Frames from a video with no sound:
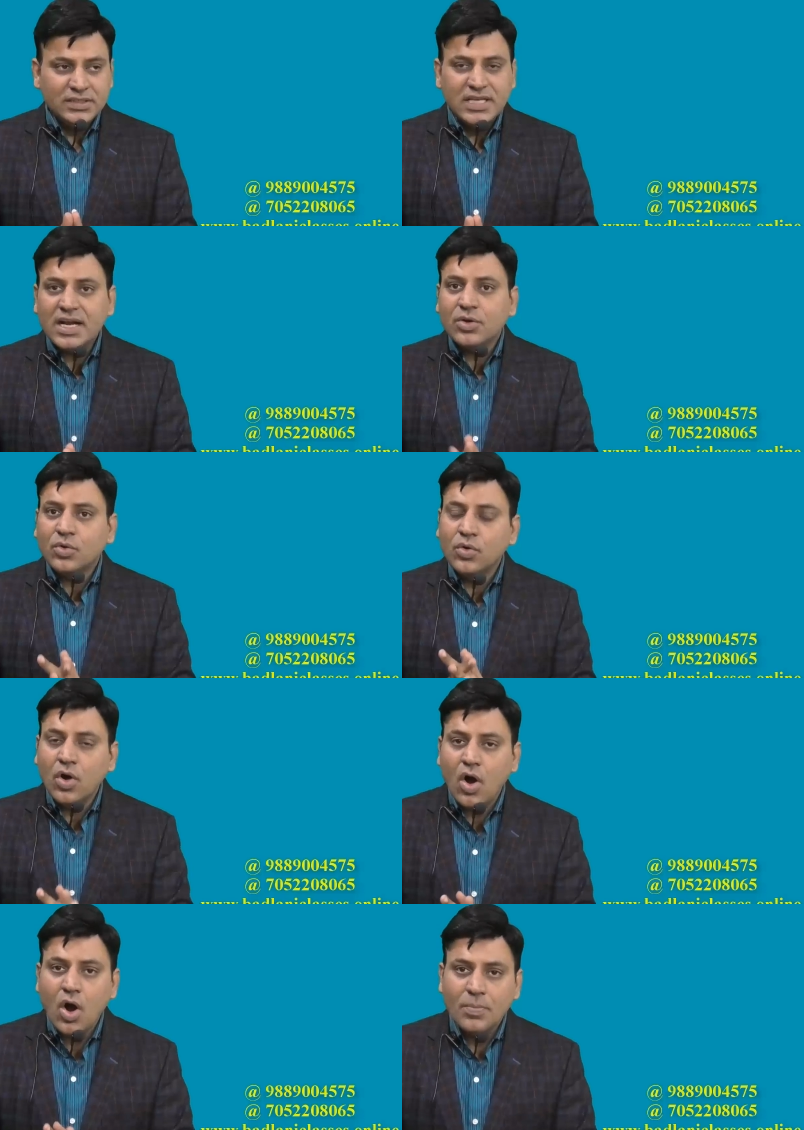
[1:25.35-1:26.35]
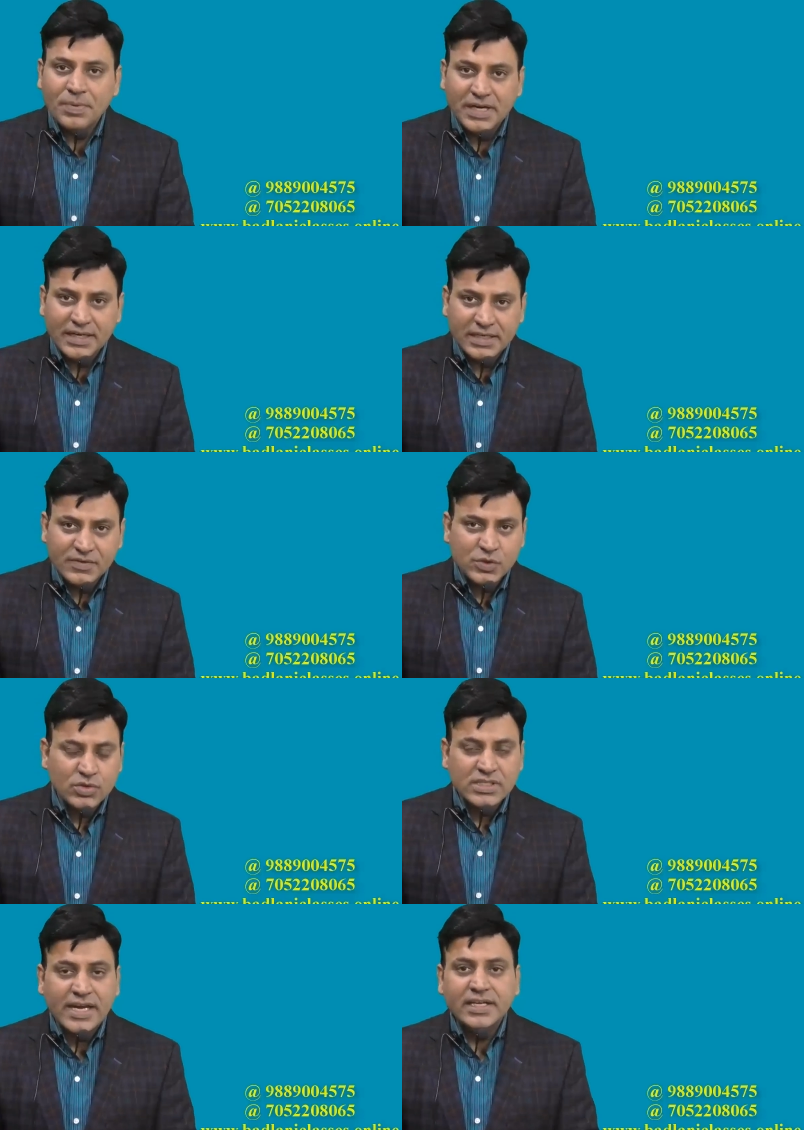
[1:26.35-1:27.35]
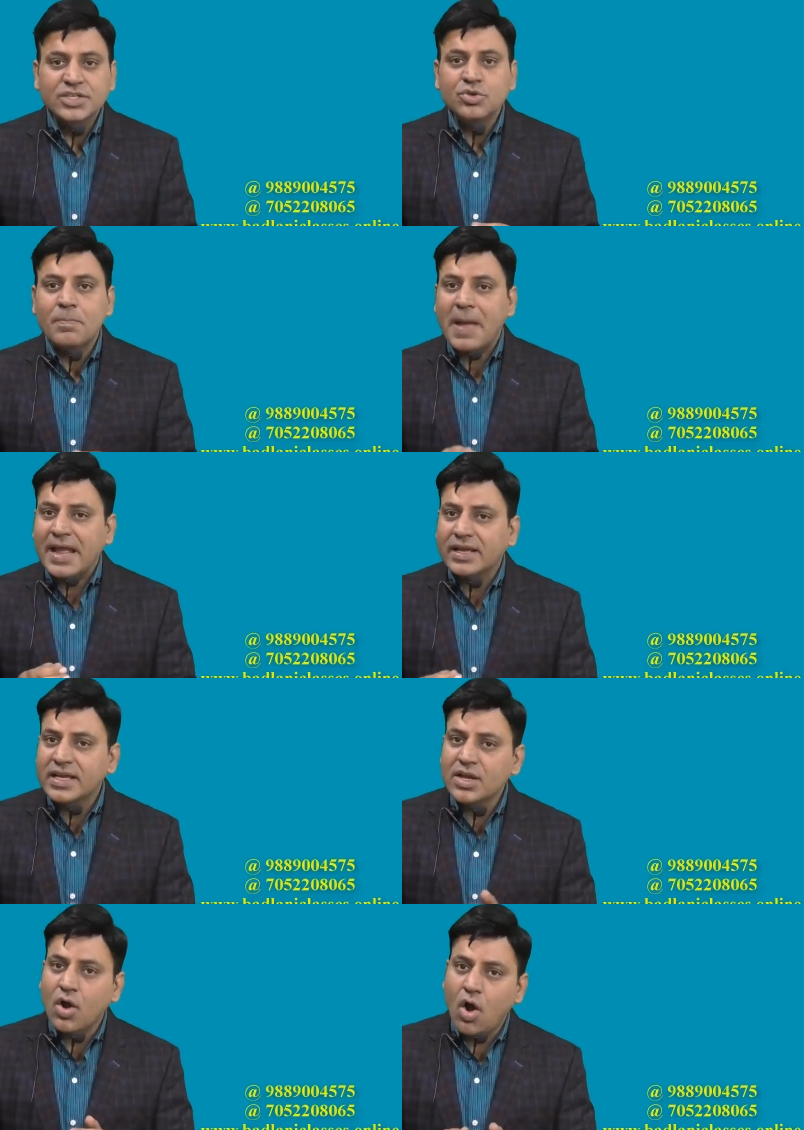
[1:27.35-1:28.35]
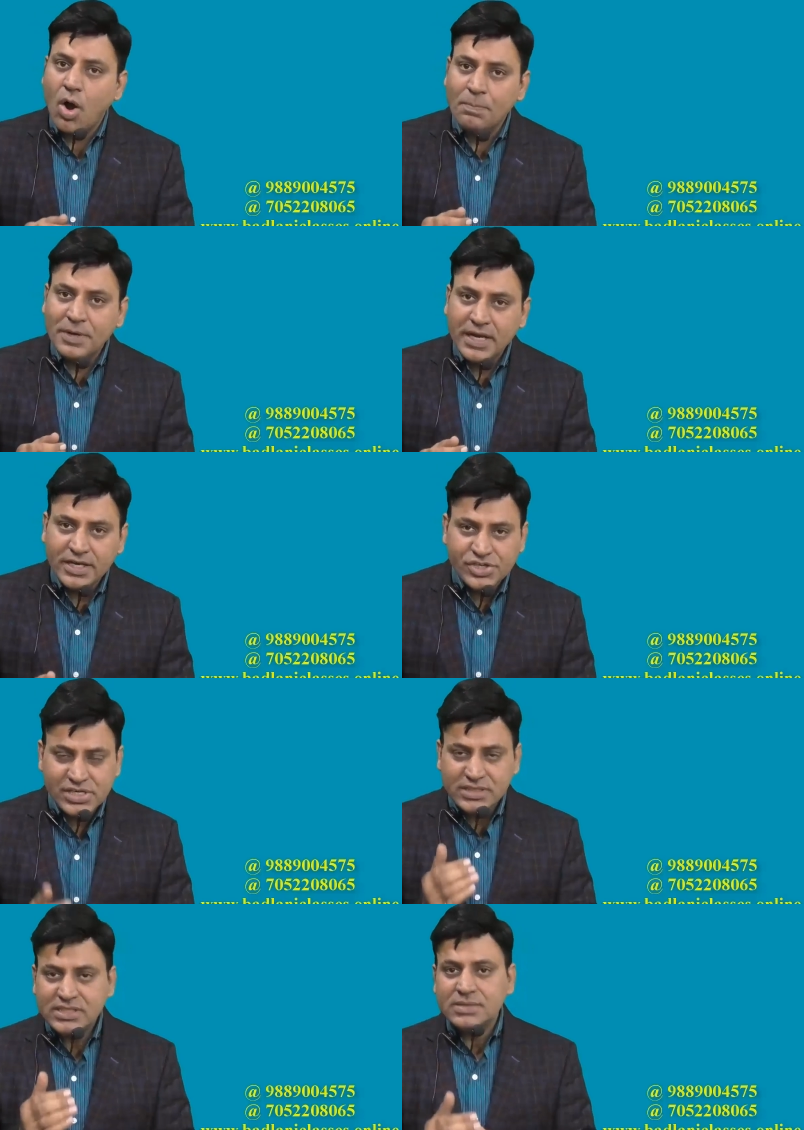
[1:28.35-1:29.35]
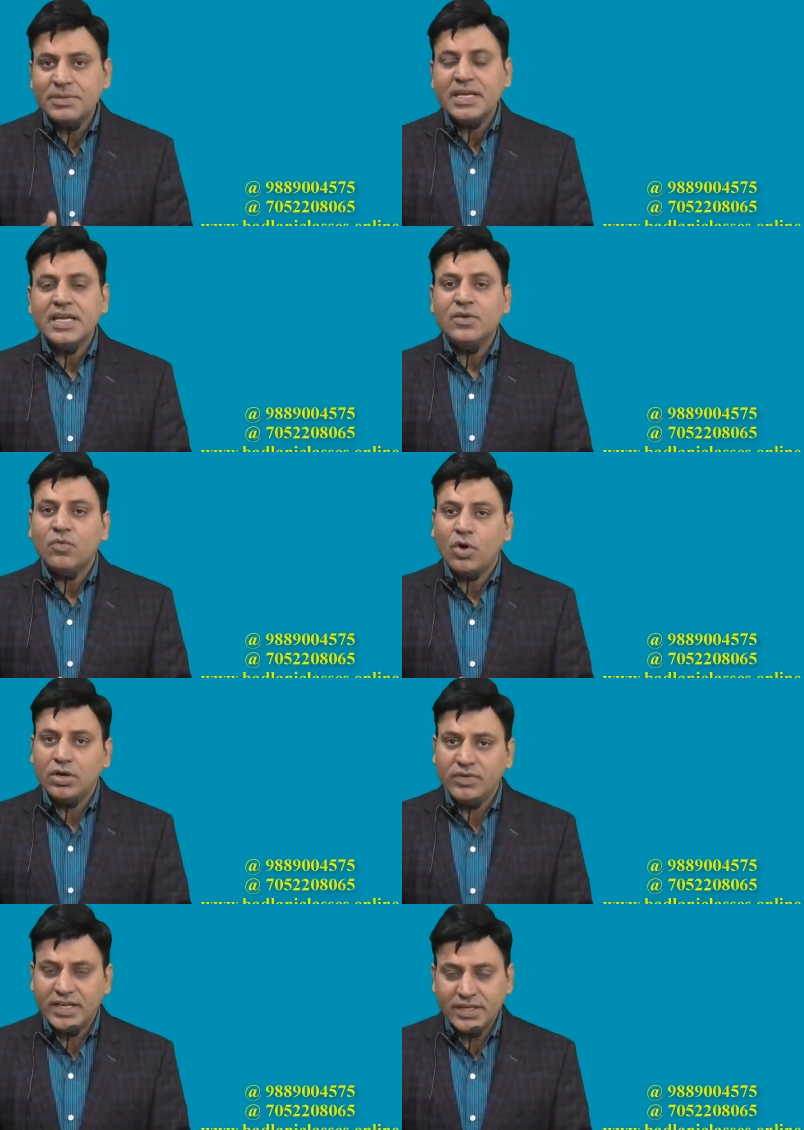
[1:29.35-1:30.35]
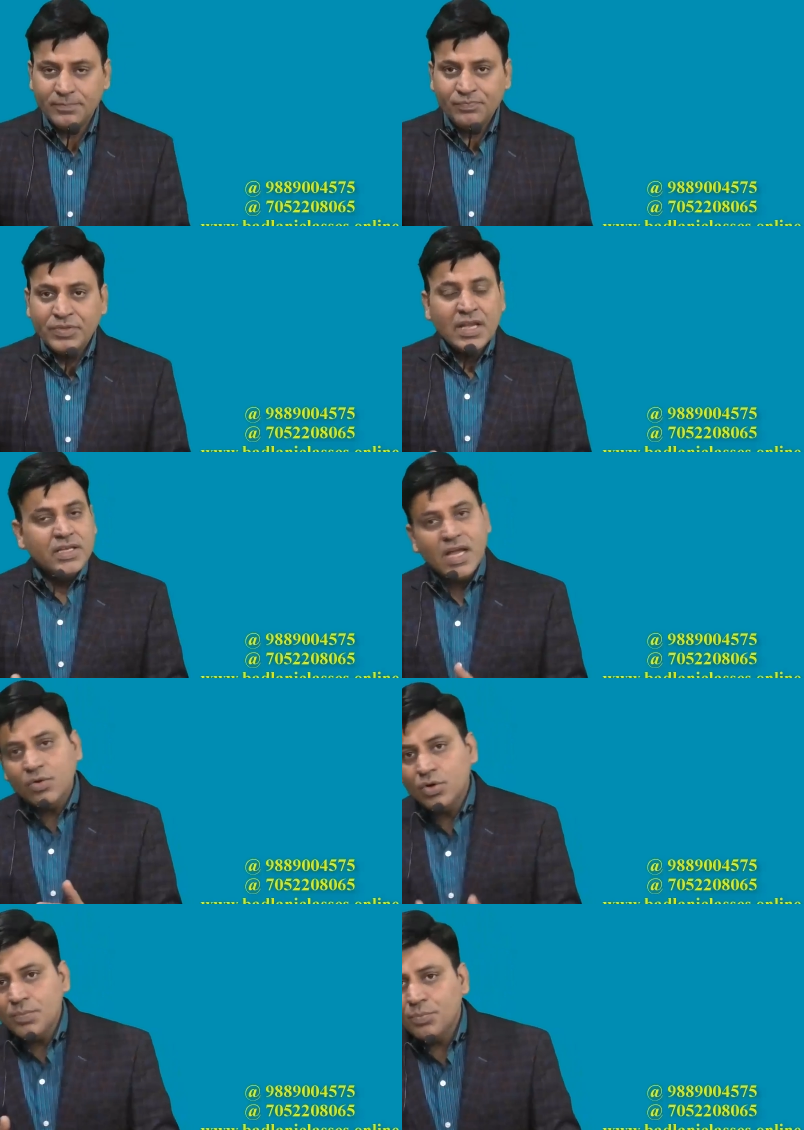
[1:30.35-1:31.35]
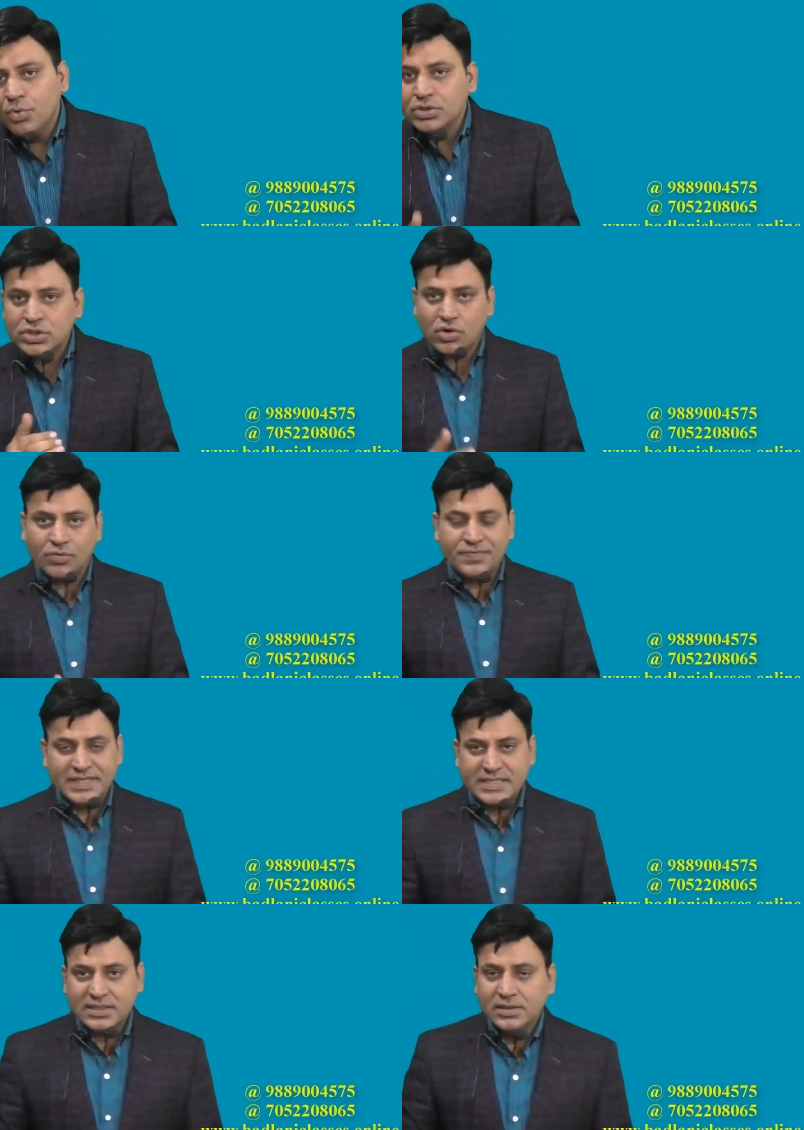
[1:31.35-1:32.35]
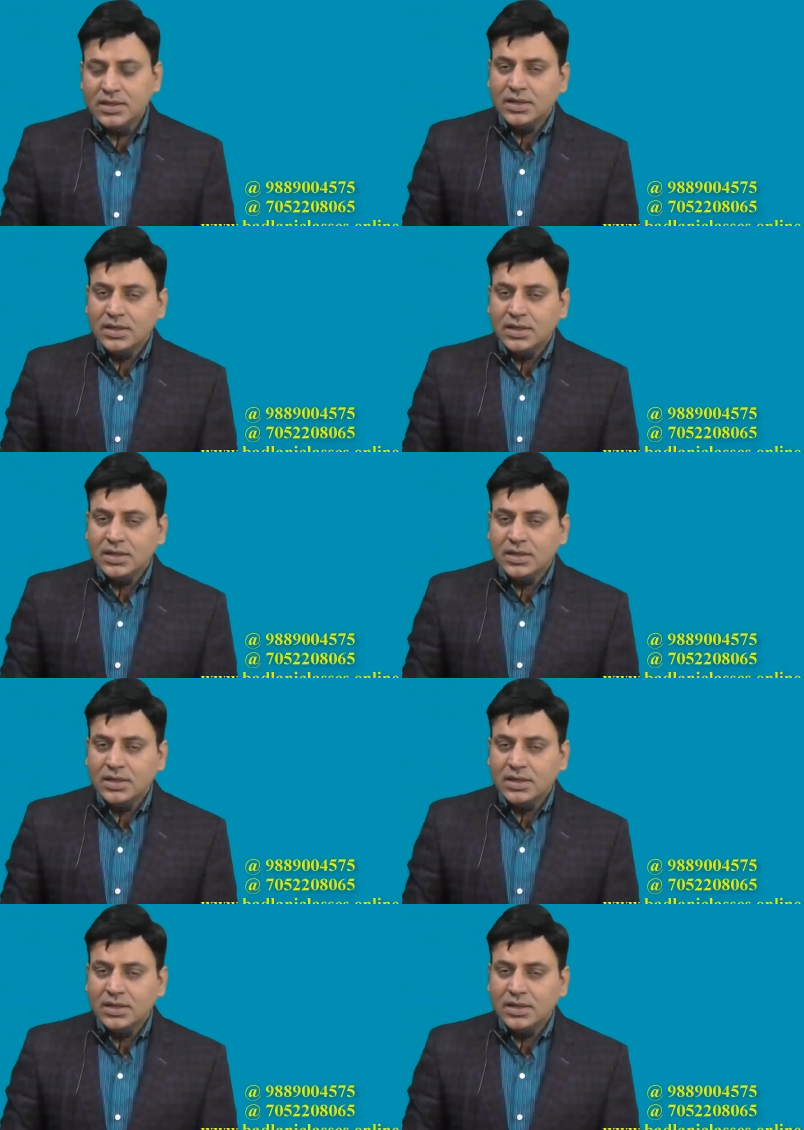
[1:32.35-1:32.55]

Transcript: या कोऑपरेटिव सोसाइटी जो बैंकिंग ऑपरेशंस में इन्वॉल्व है या कोई पोस्ट ऑफिस